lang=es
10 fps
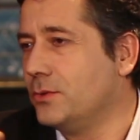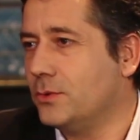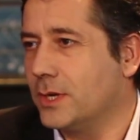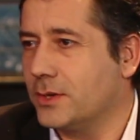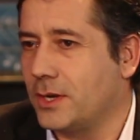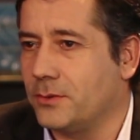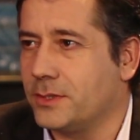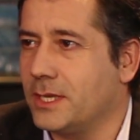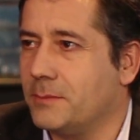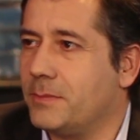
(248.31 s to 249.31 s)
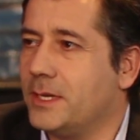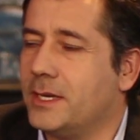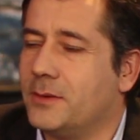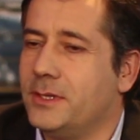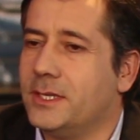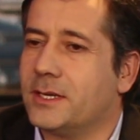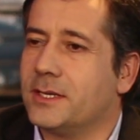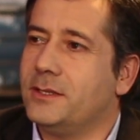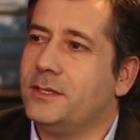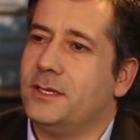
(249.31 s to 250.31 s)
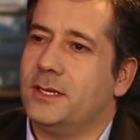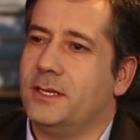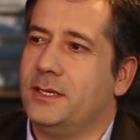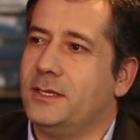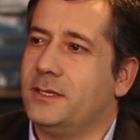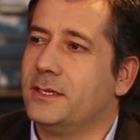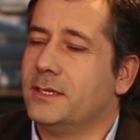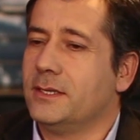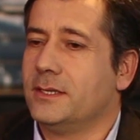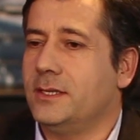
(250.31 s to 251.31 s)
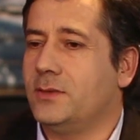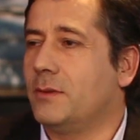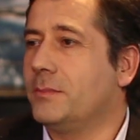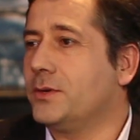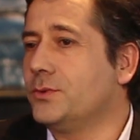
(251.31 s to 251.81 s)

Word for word: que es un lugar que ahora no está, en plena Avenida Argentina y, Juan B.